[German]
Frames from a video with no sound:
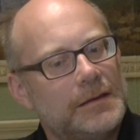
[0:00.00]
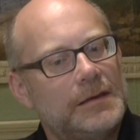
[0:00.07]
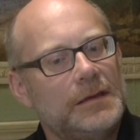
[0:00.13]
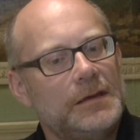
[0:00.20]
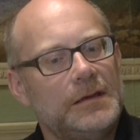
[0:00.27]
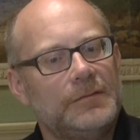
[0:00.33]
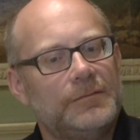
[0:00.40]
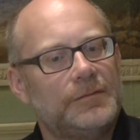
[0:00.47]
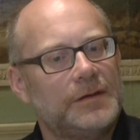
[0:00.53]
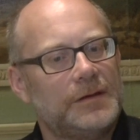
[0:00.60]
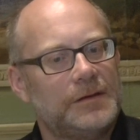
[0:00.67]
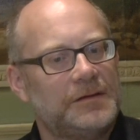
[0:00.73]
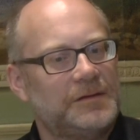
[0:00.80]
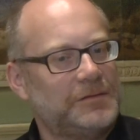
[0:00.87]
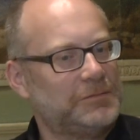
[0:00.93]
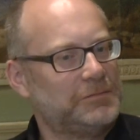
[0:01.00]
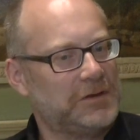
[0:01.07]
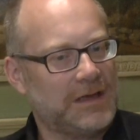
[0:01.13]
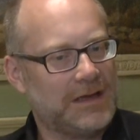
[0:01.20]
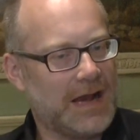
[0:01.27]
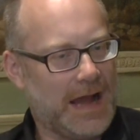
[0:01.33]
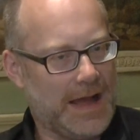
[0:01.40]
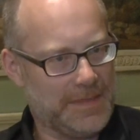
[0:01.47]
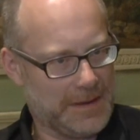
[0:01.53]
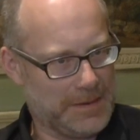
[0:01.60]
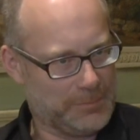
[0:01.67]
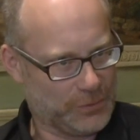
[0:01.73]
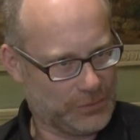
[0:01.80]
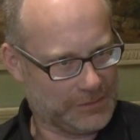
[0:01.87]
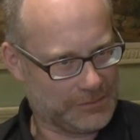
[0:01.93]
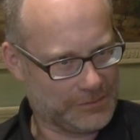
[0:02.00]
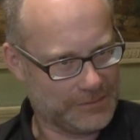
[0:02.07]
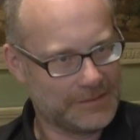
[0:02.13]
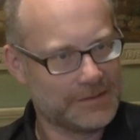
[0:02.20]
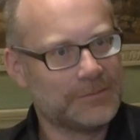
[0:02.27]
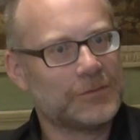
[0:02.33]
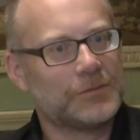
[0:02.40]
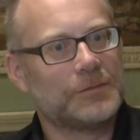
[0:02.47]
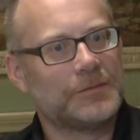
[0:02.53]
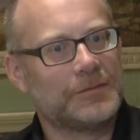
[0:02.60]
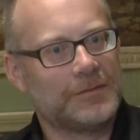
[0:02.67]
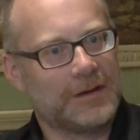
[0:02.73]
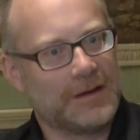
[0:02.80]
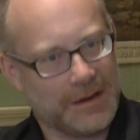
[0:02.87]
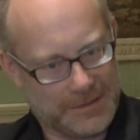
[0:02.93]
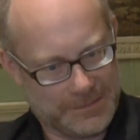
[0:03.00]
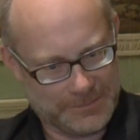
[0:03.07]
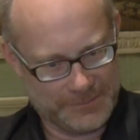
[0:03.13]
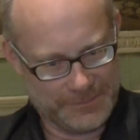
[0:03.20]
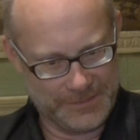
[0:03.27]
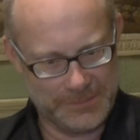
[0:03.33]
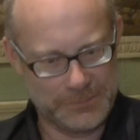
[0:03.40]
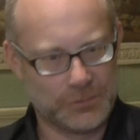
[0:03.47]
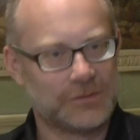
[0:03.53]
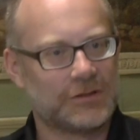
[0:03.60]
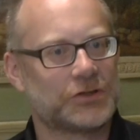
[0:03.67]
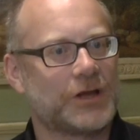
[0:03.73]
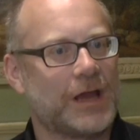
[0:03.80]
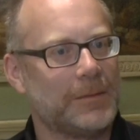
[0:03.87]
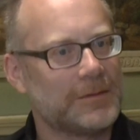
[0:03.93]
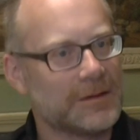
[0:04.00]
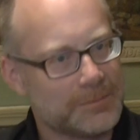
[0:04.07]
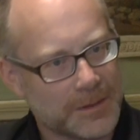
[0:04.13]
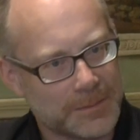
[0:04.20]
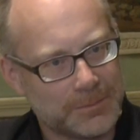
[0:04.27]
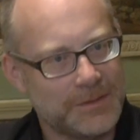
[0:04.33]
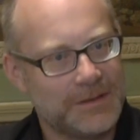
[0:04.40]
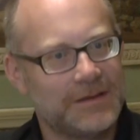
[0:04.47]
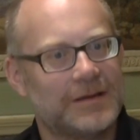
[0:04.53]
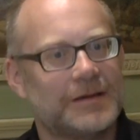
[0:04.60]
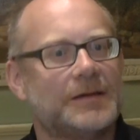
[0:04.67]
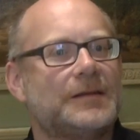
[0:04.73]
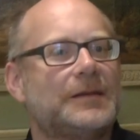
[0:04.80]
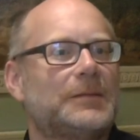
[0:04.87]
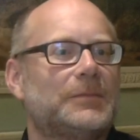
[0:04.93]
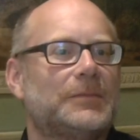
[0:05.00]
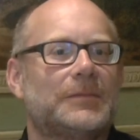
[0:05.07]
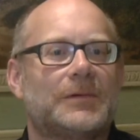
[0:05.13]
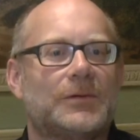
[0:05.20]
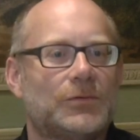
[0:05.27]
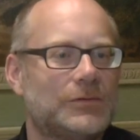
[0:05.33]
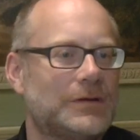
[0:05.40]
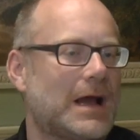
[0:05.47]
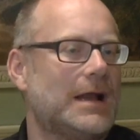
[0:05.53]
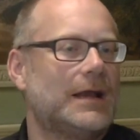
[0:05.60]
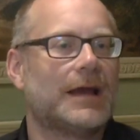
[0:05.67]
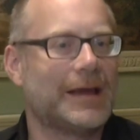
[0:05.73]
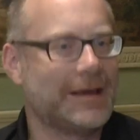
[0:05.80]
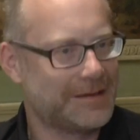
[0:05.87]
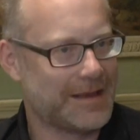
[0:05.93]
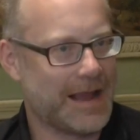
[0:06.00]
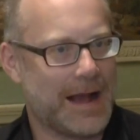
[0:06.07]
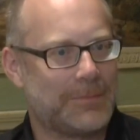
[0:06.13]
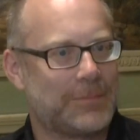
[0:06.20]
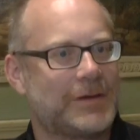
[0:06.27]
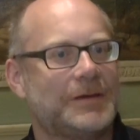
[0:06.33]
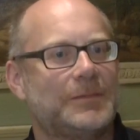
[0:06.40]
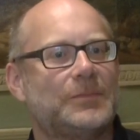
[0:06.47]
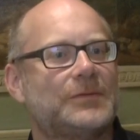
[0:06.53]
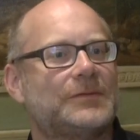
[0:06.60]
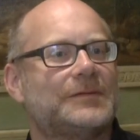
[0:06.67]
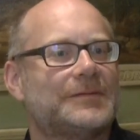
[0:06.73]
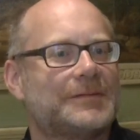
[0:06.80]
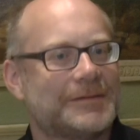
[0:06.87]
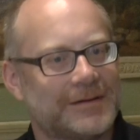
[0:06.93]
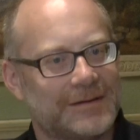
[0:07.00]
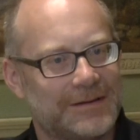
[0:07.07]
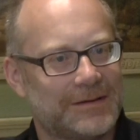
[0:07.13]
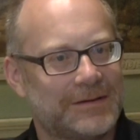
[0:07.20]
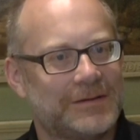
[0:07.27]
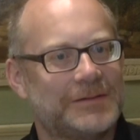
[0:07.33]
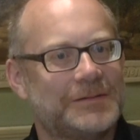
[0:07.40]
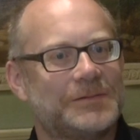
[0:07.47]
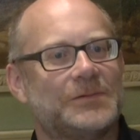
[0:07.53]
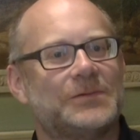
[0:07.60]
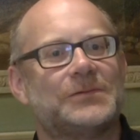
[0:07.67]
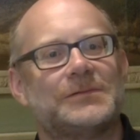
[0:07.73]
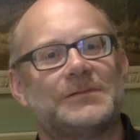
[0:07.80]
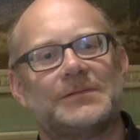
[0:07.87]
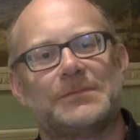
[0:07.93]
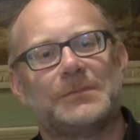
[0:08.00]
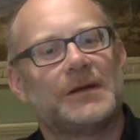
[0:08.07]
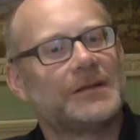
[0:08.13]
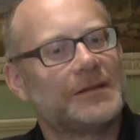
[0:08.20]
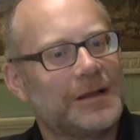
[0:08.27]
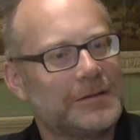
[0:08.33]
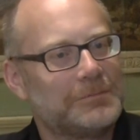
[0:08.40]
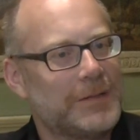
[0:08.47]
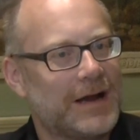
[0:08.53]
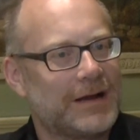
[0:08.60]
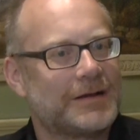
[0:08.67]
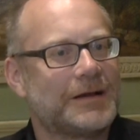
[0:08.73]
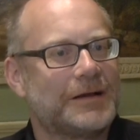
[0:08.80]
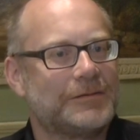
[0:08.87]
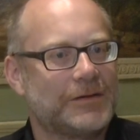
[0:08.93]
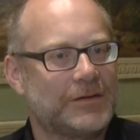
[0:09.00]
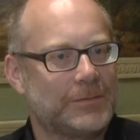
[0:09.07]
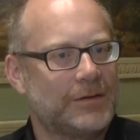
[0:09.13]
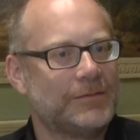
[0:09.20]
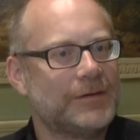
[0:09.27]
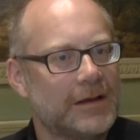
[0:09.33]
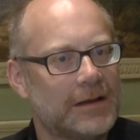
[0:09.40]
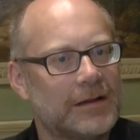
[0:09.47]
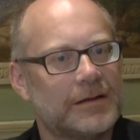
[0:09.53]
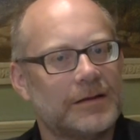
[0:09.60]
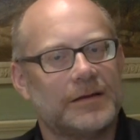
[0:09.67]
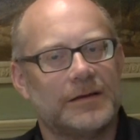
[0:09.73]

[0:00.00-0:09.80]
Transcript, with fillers: die, wie jeder andere Protagonist in einem Film unterschreibt, ein Papier, in dem im Grunde alle Rechte abgibt äh, und man dann machen kann, was man will.